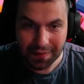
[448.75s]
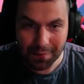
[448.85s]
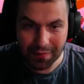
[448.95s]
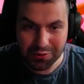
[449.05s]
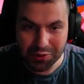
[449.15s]

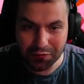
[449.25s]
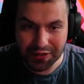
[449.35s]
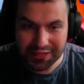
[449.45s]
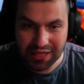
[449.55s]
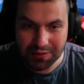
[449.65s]
Mamy już
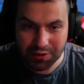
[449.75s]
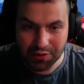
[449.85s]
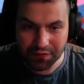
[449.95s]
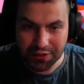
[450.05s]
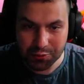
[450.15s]
deduwę. Niestety mi to
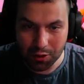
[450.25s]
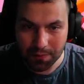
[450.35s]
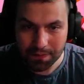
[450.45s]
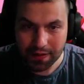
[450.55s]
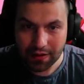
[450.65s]
nie
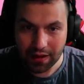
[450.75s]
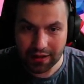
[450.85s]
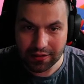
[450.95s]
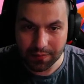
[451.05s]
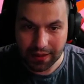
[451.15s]
wyszło,
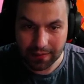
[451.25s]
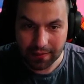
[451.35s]
ale dobra.